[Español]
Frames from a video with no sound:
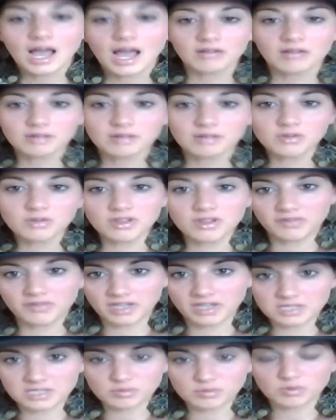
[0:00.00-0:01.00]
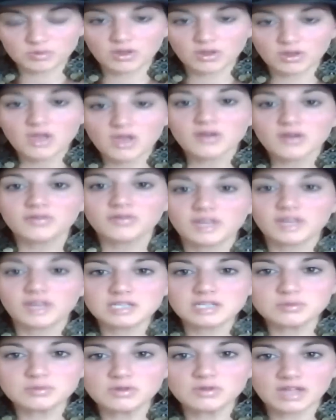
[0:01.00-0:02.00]
Hablemos de Facebook.
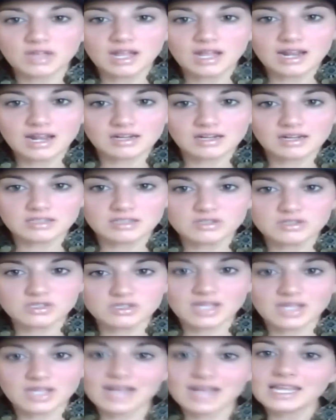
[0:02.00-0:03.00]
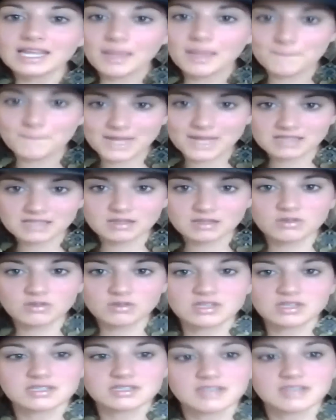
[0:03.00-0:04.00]
Facebook es la red social que más
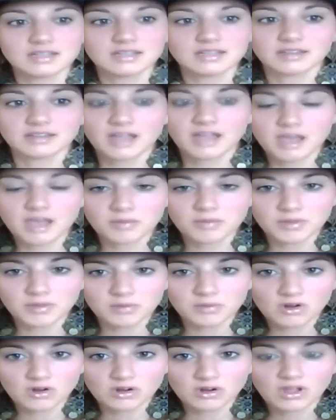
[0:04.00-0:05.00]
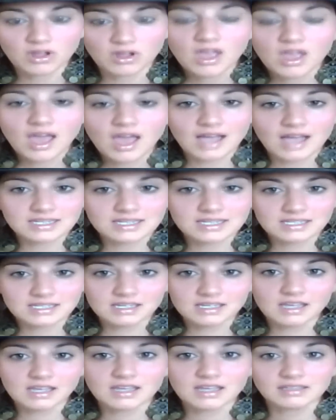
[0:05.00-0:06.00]
audiencia trae a mi blog.
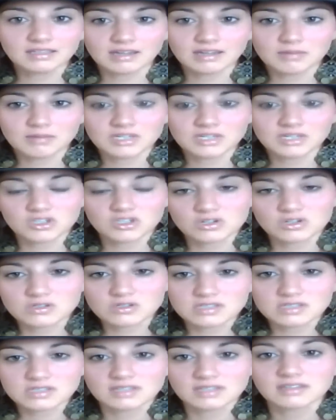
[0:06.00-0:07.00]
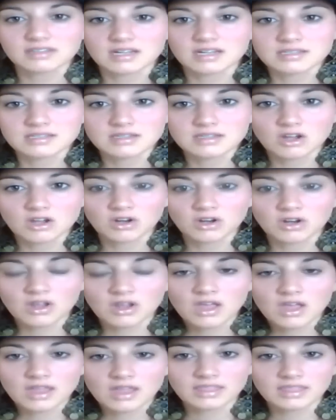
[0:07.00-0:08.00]
Allí está la mayor
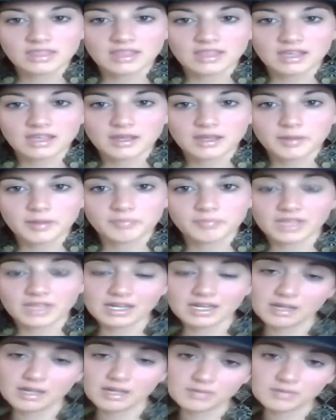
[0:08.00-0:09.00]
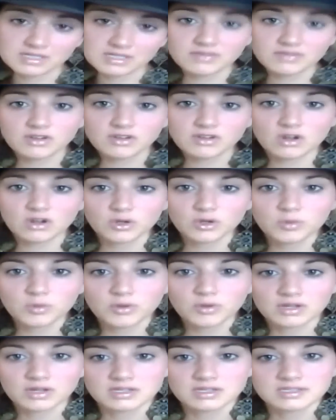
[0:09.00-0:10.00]
concentración de, en específico el
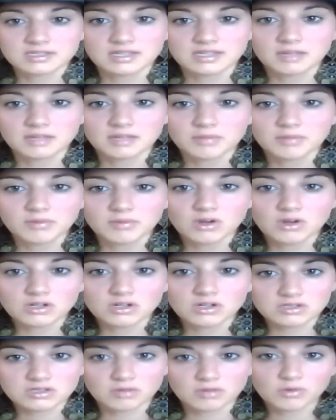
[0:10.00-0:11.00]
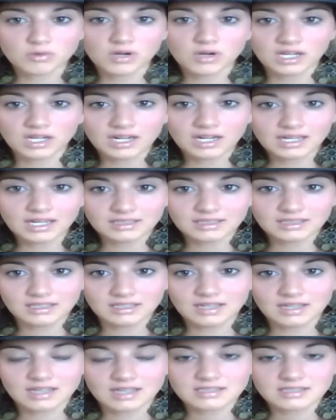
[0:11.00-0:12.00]
grupo que sigue mi blog, son mujeres
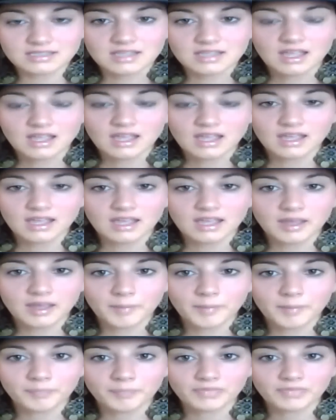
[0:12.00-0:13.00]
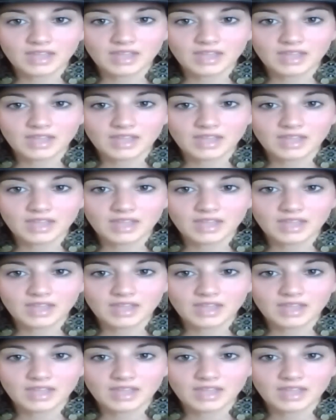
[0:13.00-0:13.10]
latinas eh,